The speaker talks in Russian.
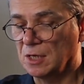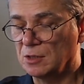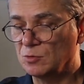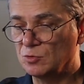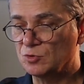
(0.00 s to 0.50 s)

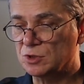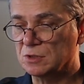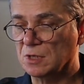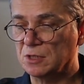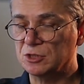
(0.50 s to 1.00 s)
Но
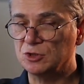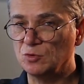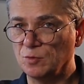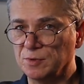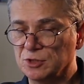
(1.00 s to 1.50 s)
нужен,
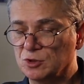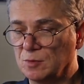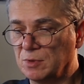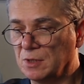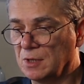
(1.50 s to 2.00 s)
конечно, опыт,
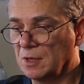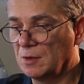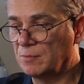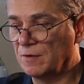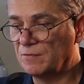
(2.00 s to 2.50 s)
чтобы
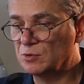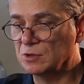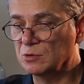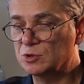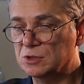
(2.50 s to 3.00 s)
по
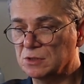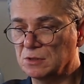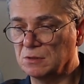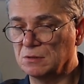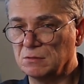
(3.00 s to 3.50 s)
фото лучше...
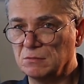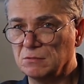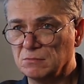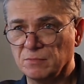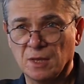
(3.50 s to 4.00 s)
Э,
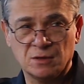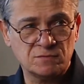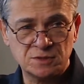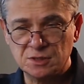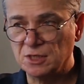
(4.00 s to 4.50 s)

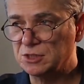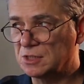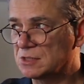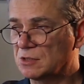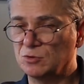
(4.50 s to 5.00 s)
всегда же
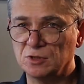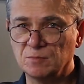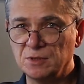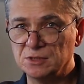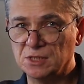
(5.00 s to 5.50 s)
есть кто-то
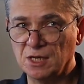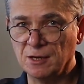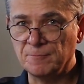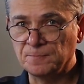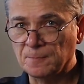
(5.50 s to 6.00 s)
близкий.